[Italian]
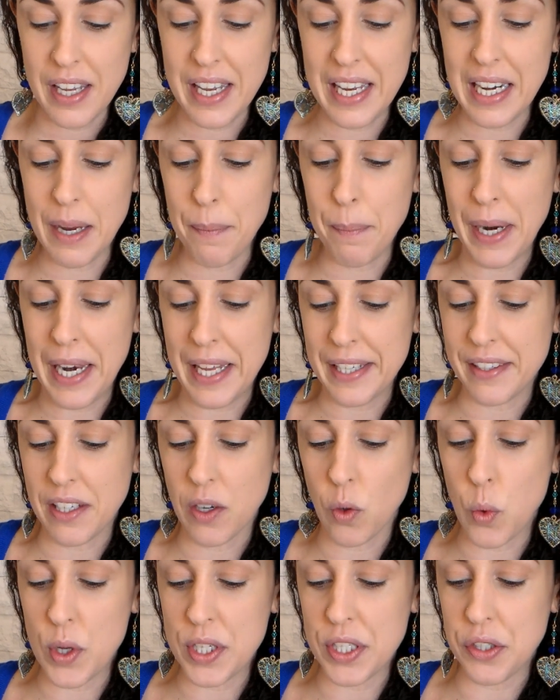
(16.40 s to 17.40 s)
e la
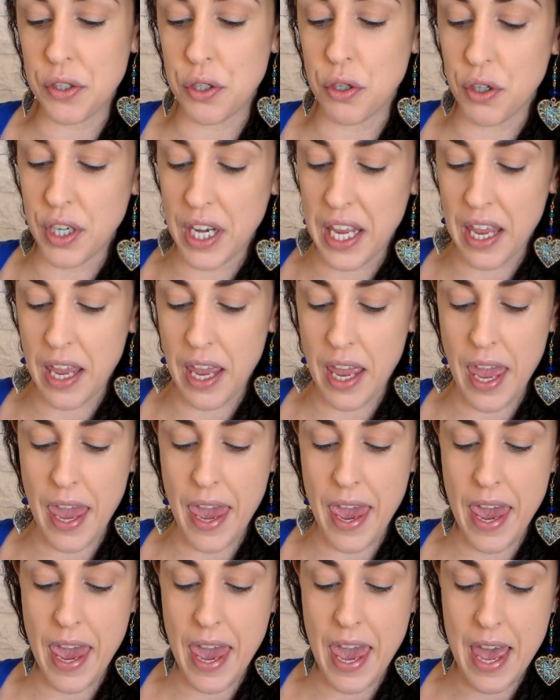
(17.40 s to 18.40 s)
palette in questione
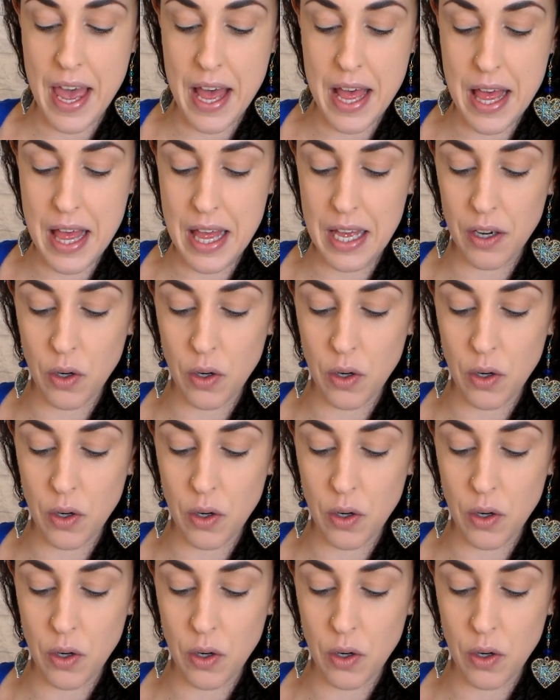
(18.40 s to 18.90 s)
è